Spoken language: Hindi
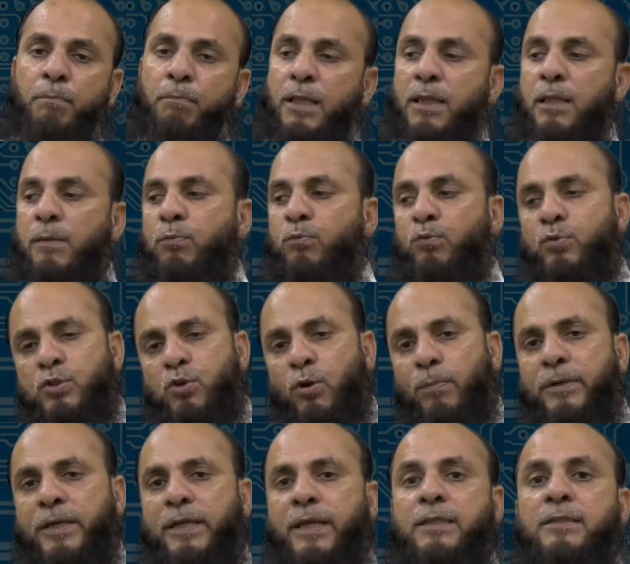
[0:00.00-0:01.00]
मतलब उस
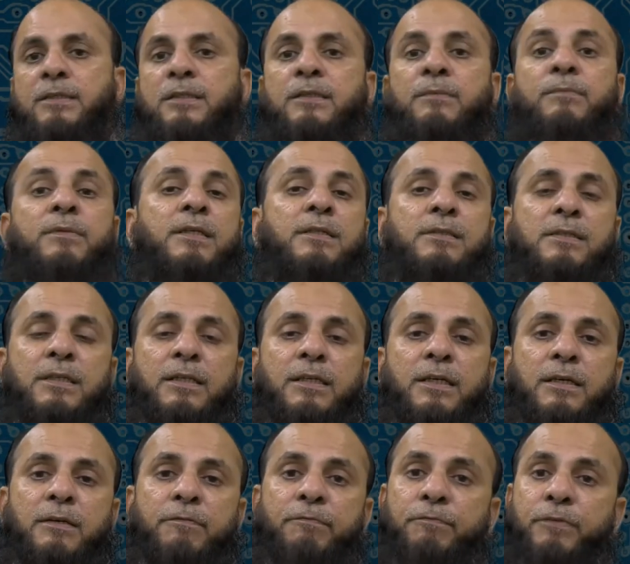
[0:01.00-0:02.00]
ऑपरेटिंग सिस्टम के
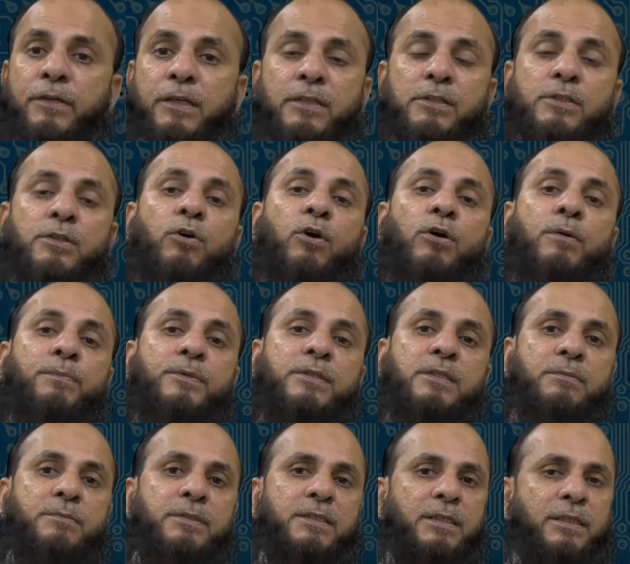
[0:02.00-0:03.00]
ज़रिए आप फिर किसी और
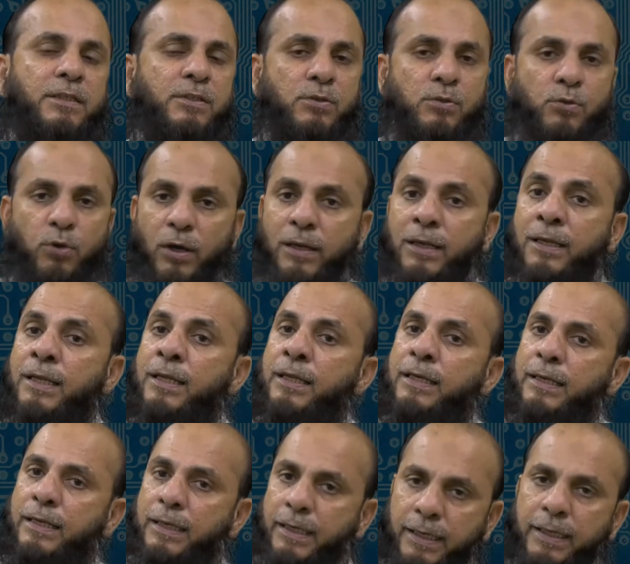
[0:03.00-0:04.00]
पीसी में जाकर इंस्टॉल
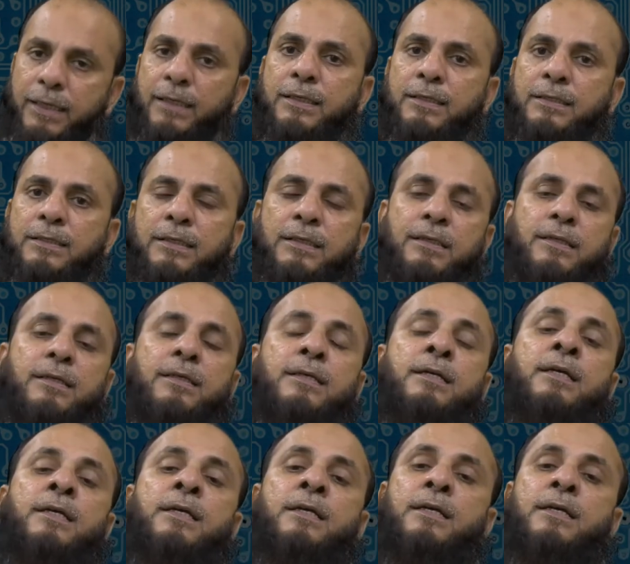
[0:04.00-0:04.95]
नहीं कर सकते